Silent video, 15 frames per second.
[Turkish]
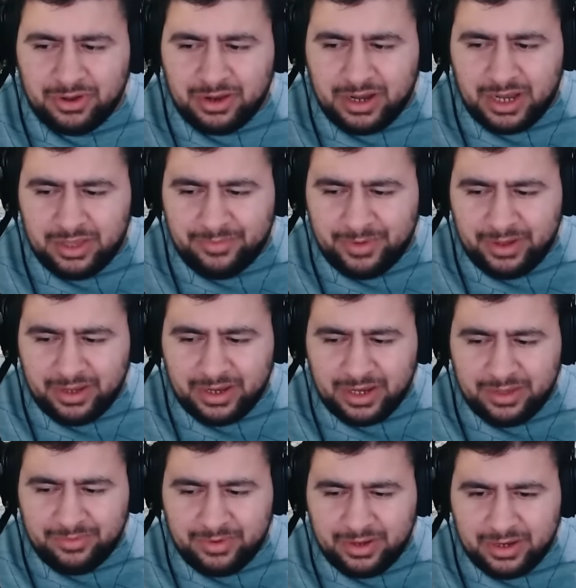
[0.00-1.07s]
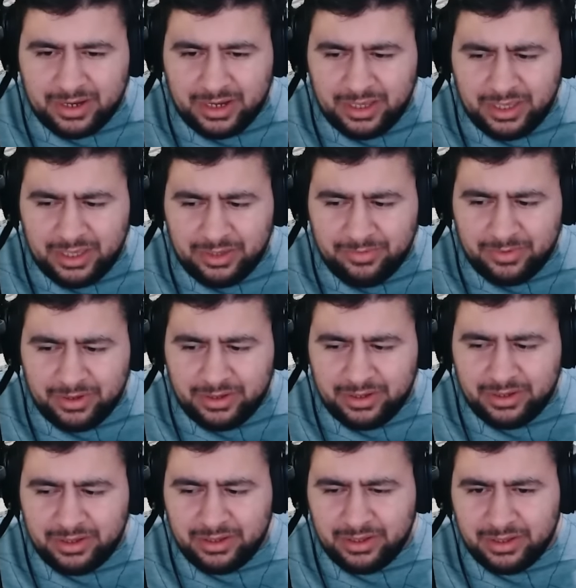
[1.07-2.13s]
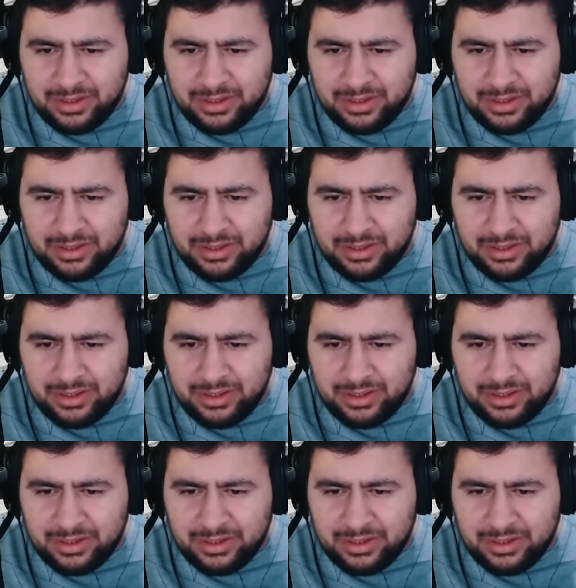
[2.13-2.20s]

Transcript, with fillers: Kayma kayma kayma.